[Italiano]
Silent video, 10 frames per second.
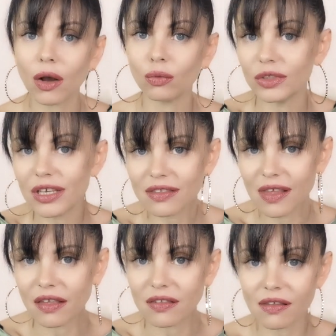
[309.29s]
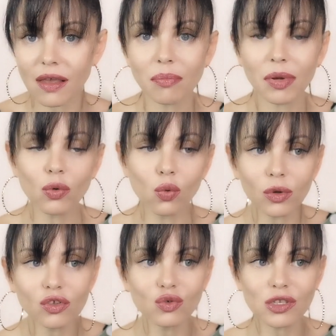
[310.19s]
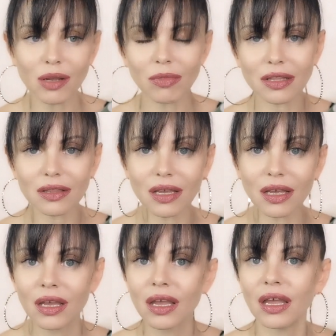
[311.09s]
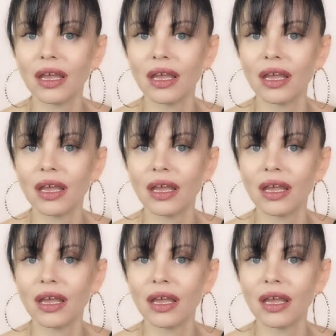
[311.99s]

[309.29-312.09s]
a un XS per cui giustamente